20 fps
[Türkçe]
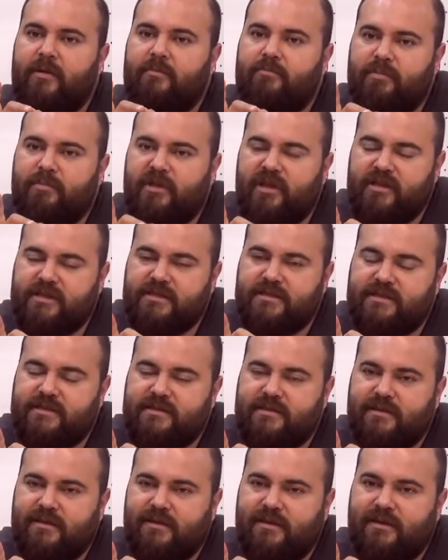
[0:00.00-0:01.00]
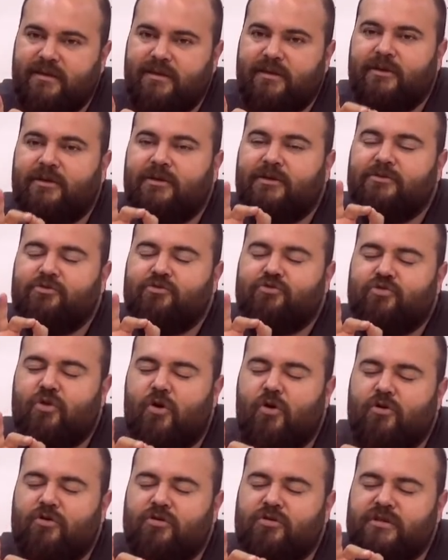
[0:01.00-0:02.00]
Biz
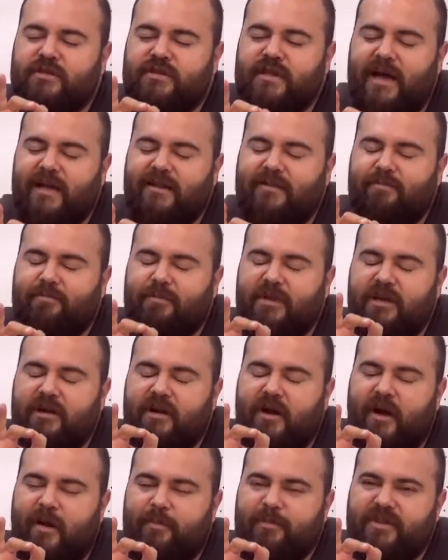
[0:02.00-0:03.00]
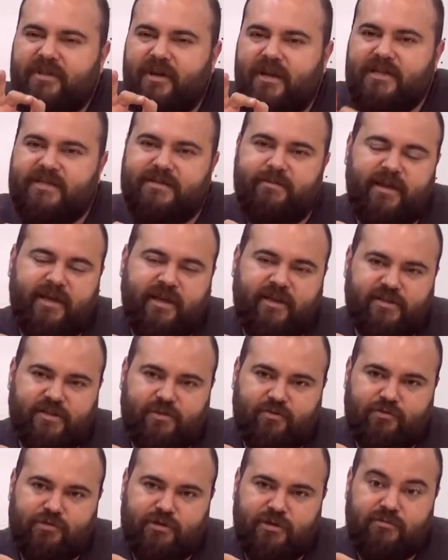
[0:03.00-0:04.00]
çok sert bir kapitalizme
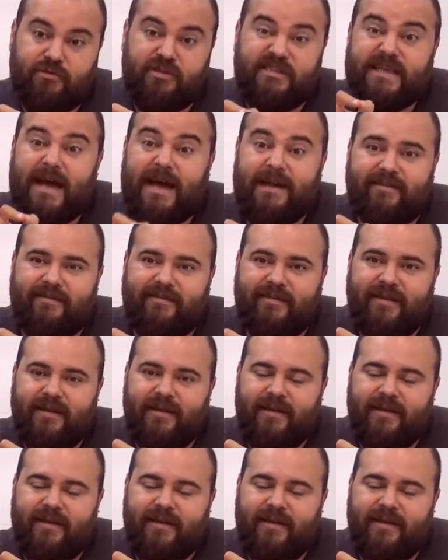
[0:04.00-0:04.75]
geçtik hocam. Sert.